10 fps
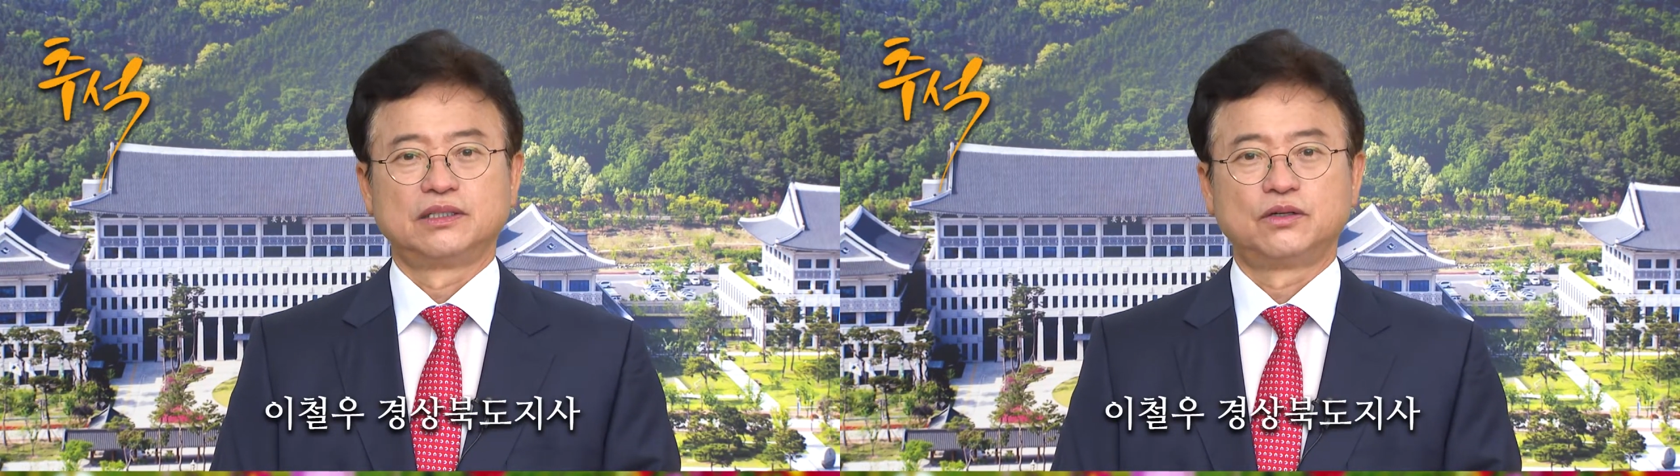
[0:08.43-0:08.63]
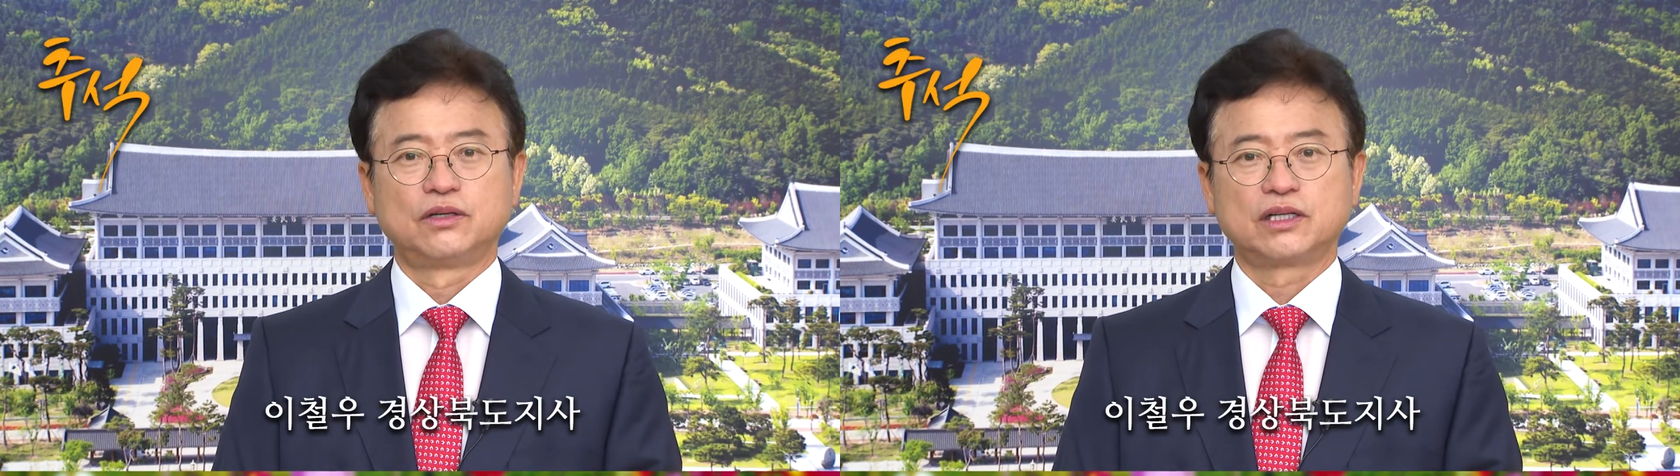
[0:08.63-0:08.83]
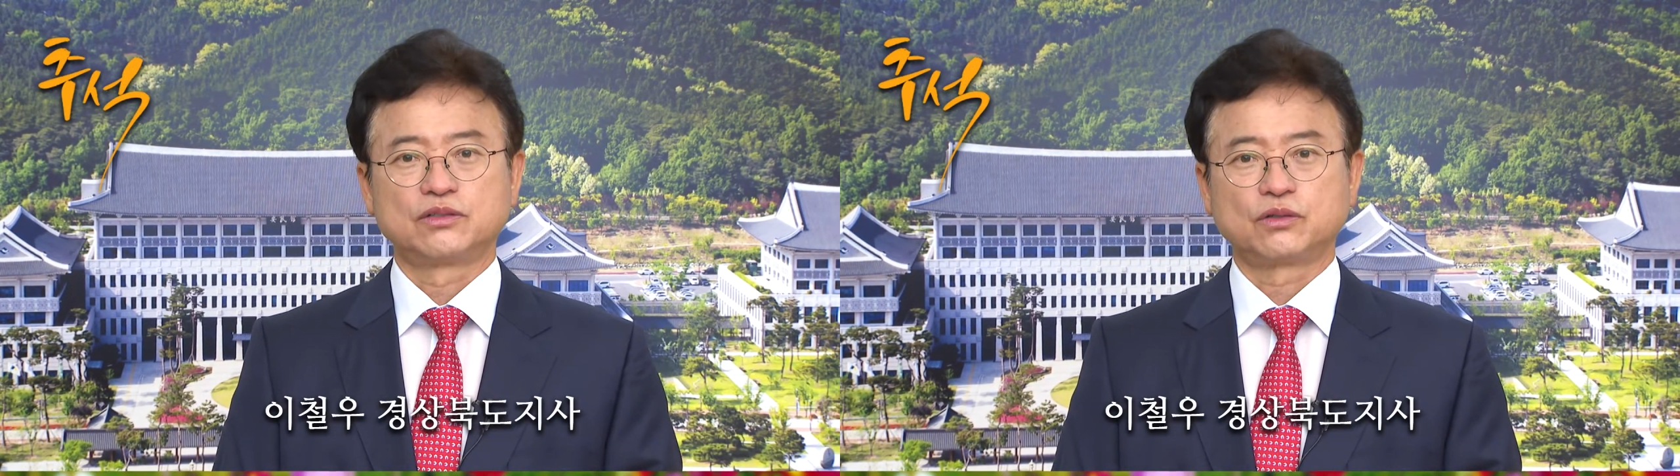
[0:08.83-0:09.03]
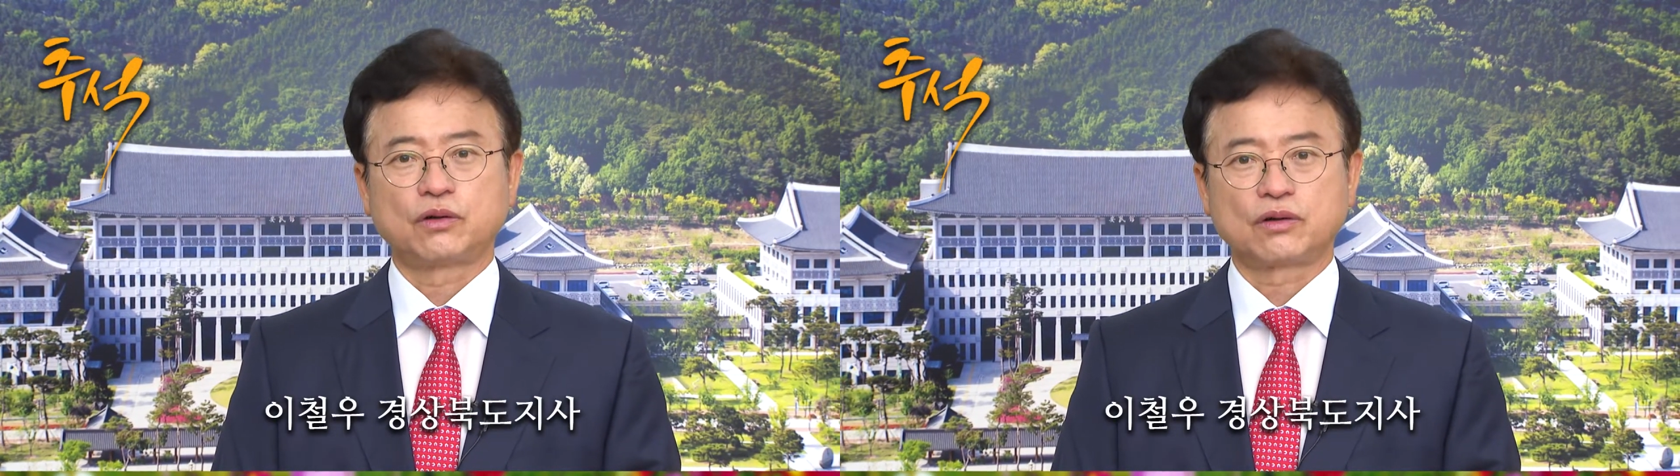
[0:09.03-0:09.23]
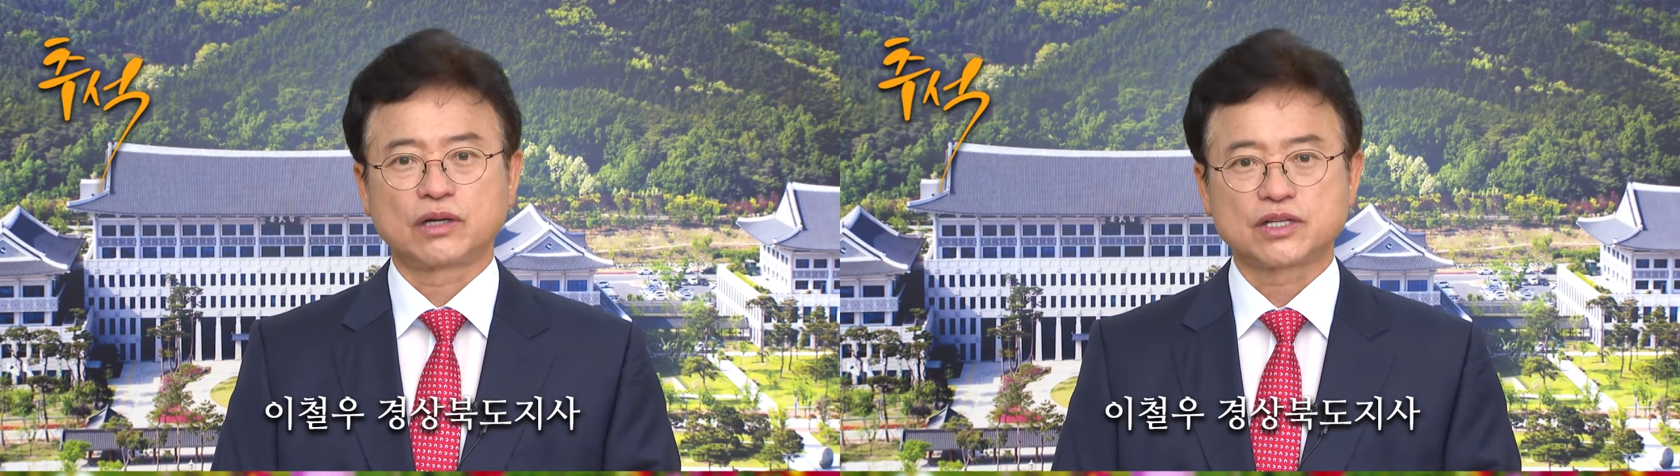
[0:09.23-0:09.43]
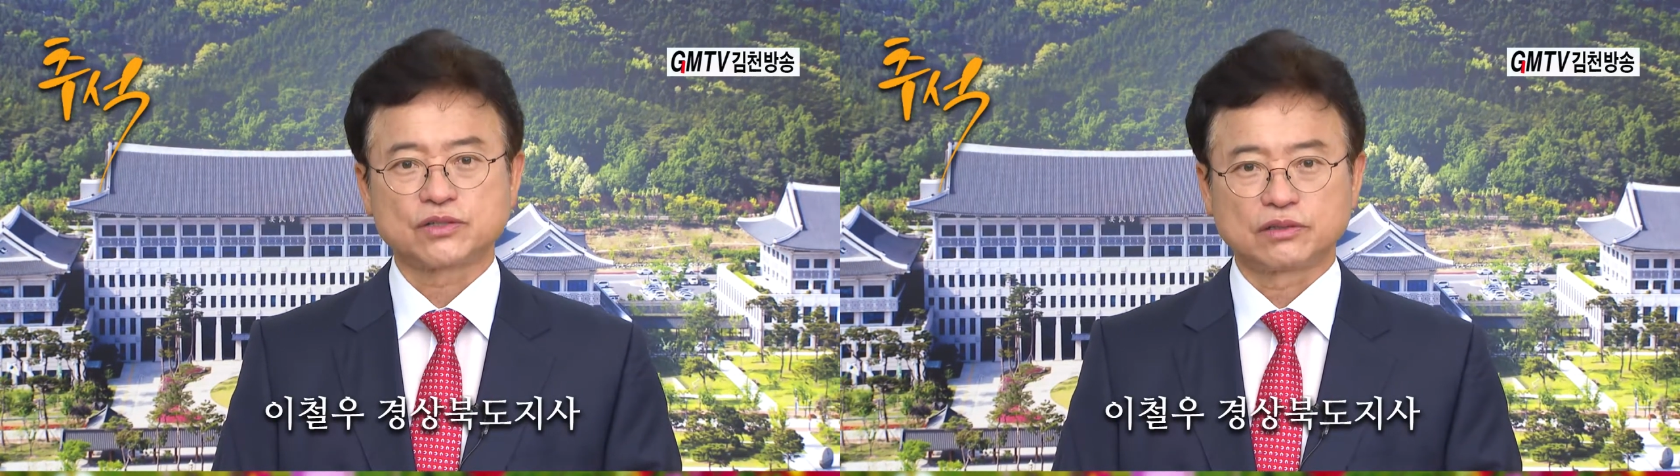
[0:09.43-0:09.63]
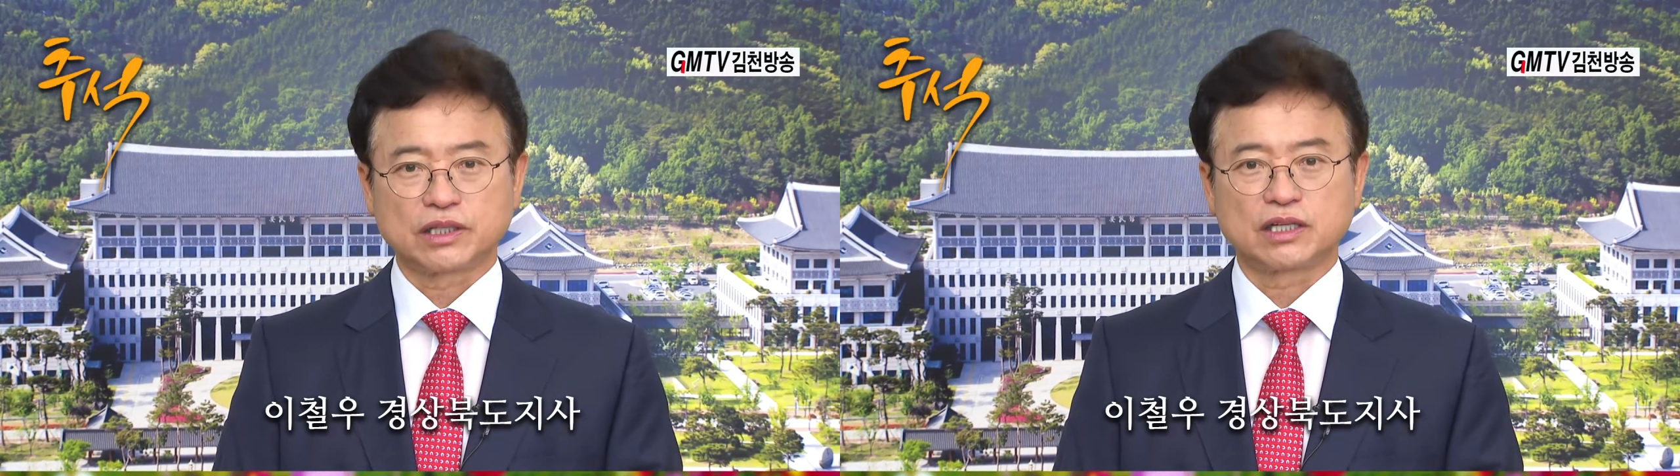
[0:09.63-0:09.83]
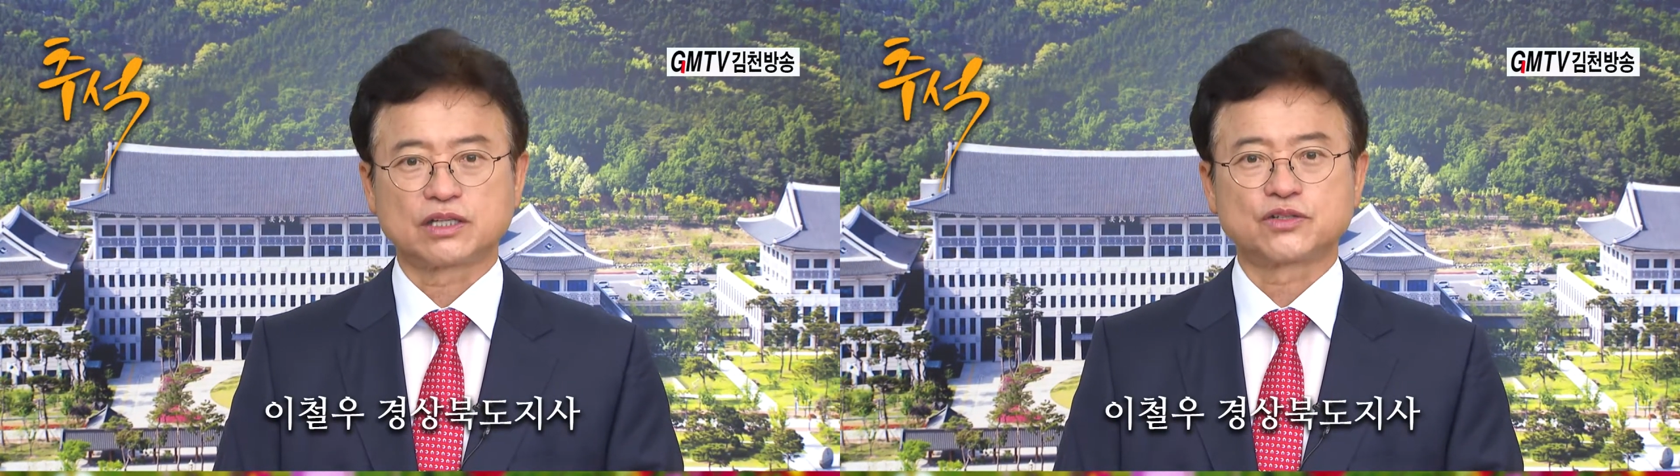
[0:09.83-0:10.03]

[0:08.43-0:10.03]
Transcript: 올해도 코로나 속에